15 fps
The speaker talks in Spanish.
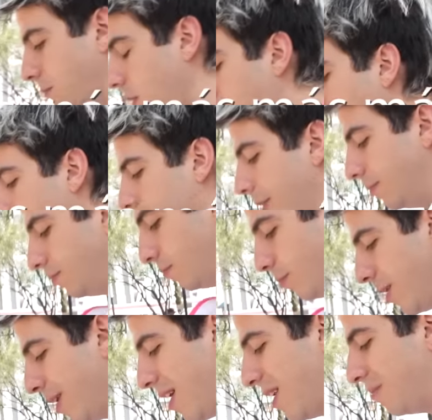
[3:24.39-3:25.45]
Ah,
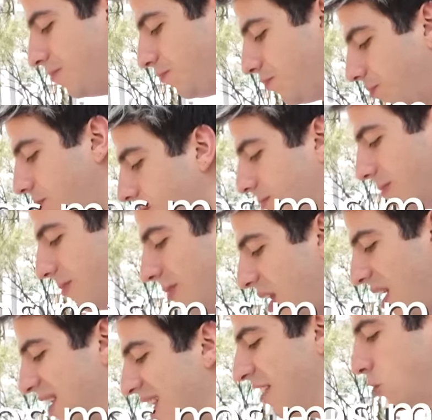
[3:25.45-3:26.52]
venga.
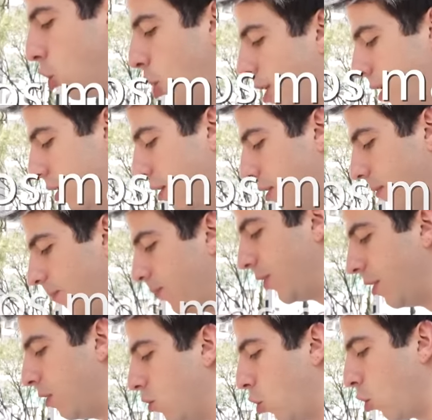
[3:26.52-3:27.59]
¿Quién soy?
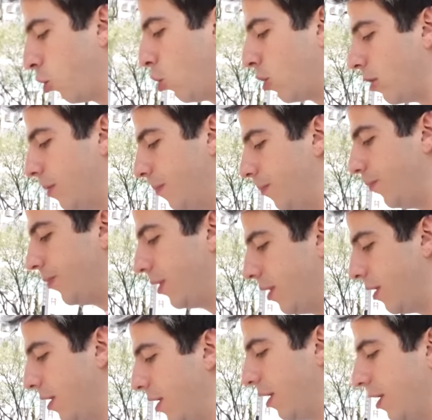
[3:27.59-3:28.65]
Gordok.
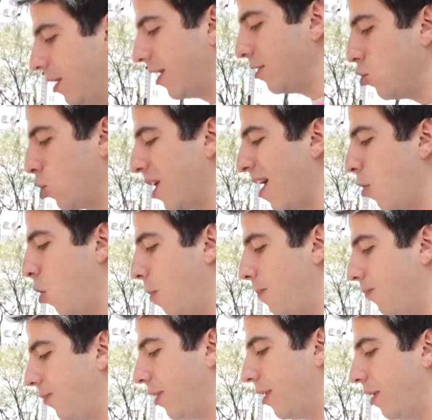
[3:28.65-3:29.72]
¿Qué es lo que hago?
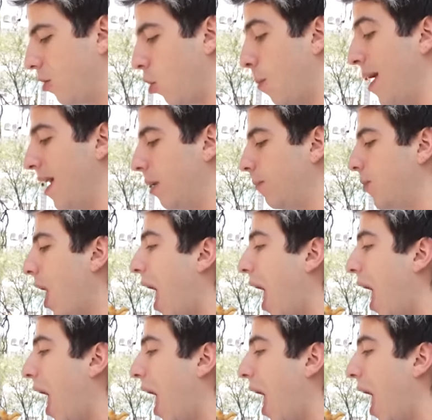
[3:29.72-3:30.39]
Comer.